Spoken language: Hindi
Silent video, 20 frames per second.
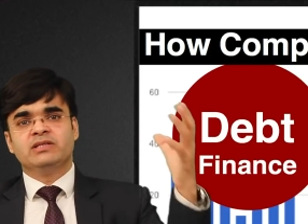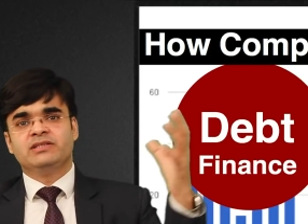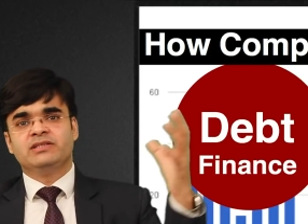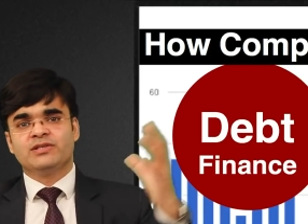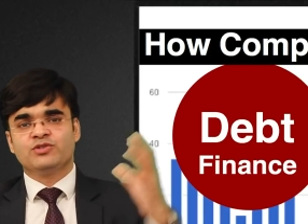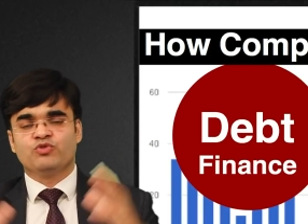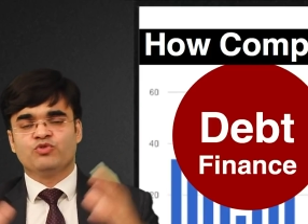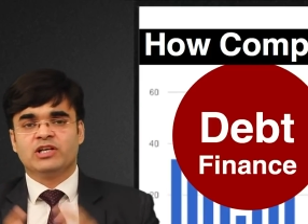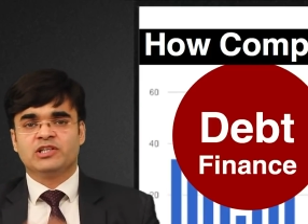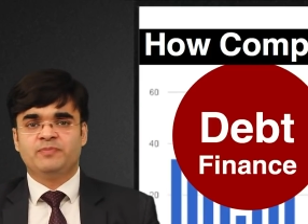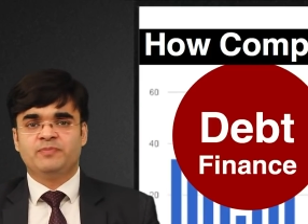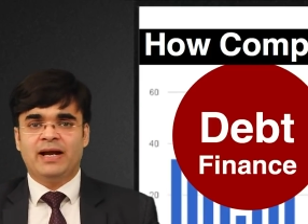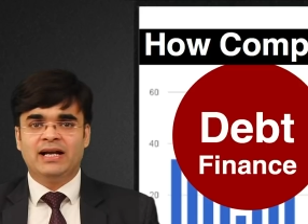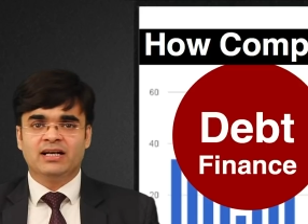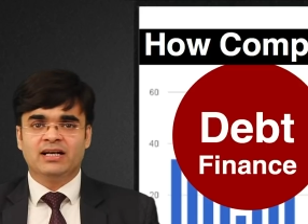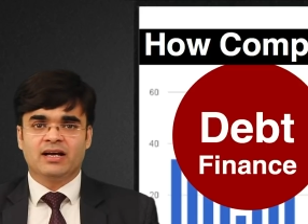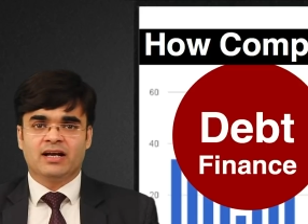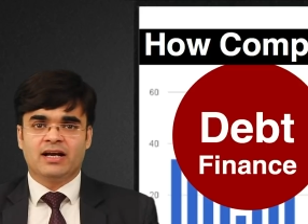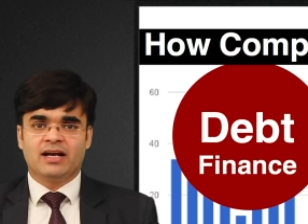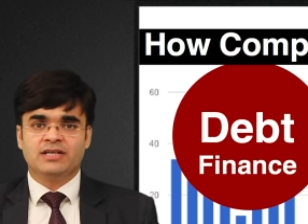बिजनेस को
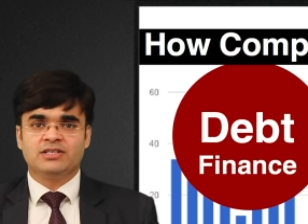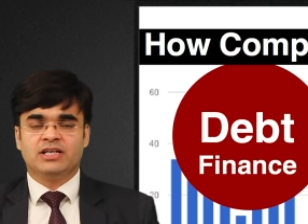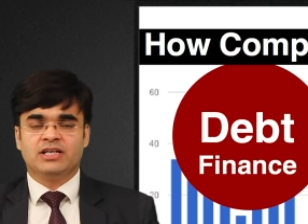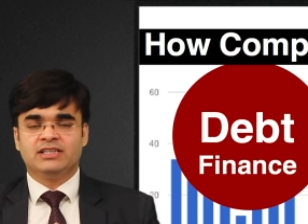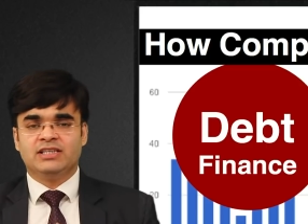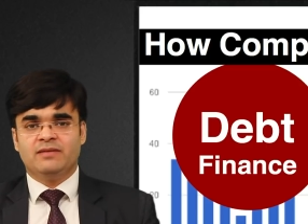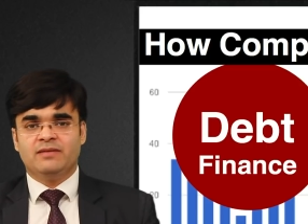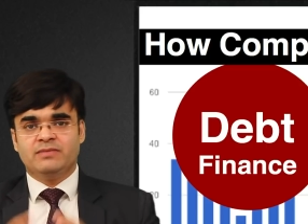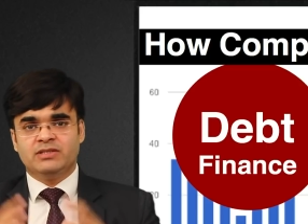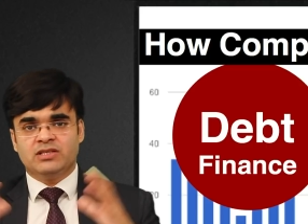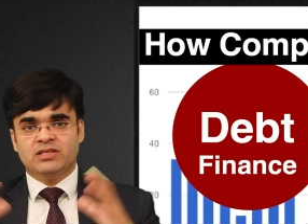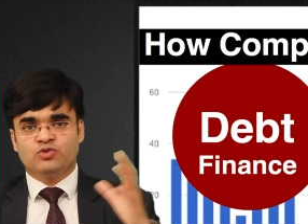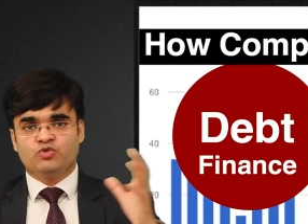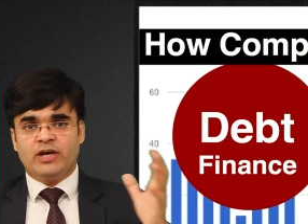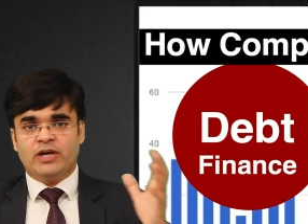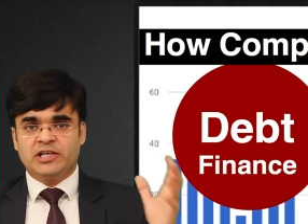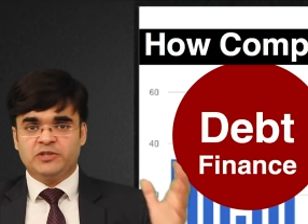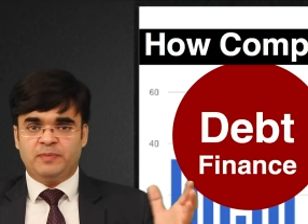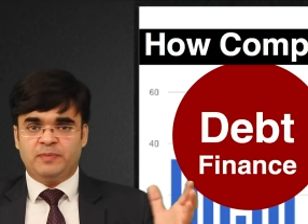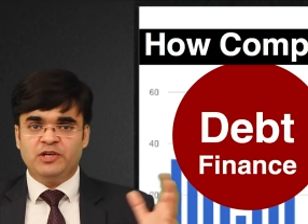एक्सपेंड करना चाहती है
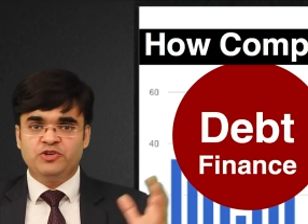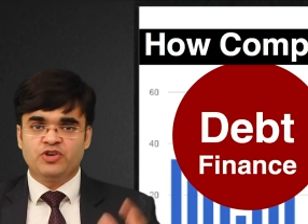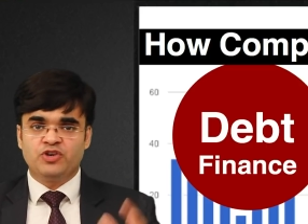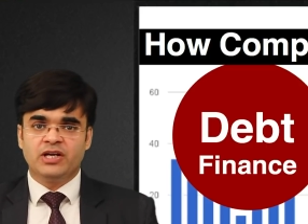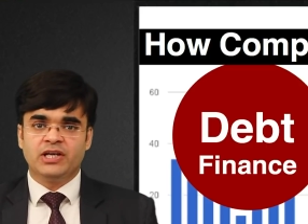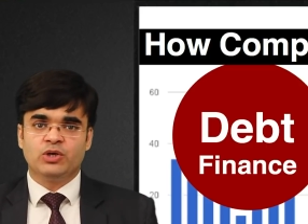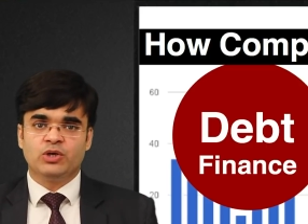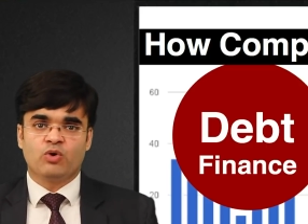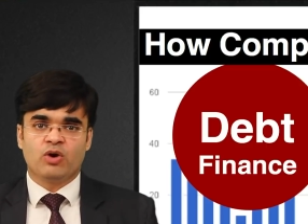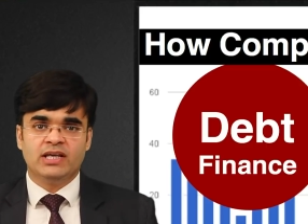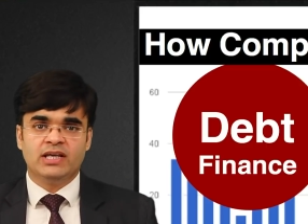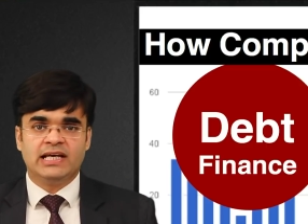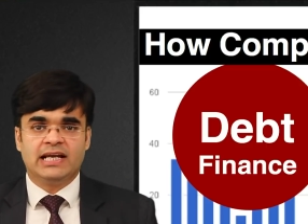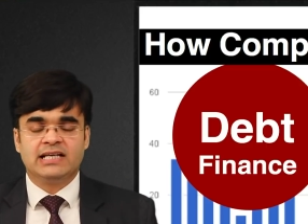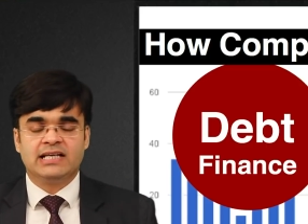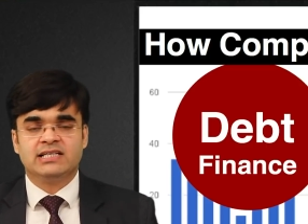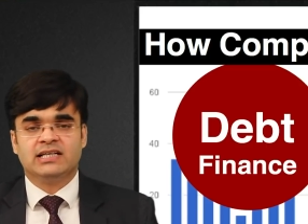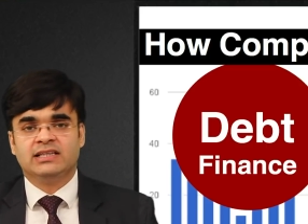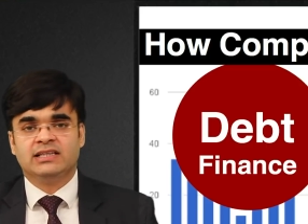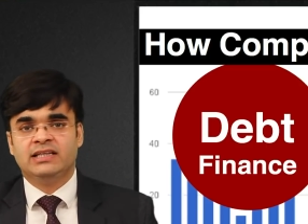बिजनेस को एक्सपेंशन की ओर ले
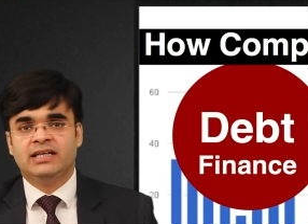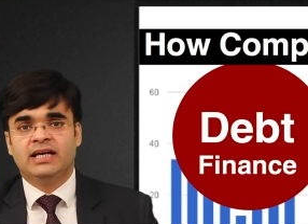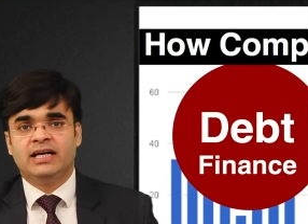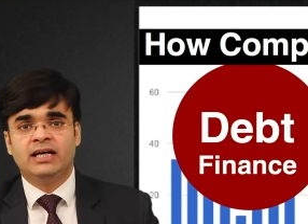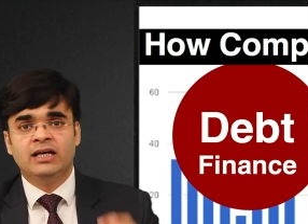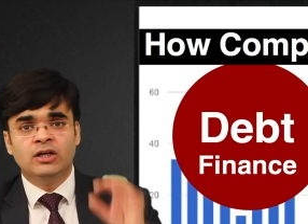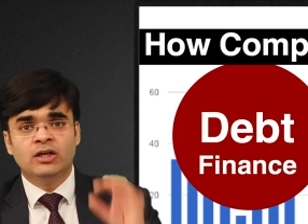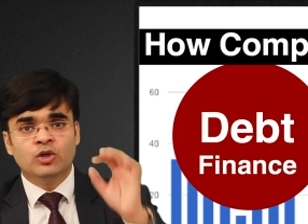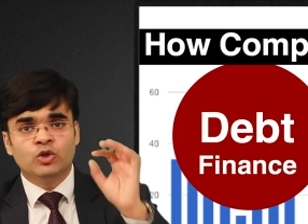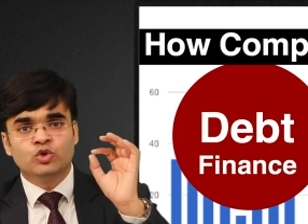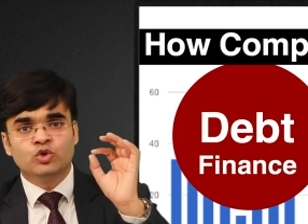जाना चाहती है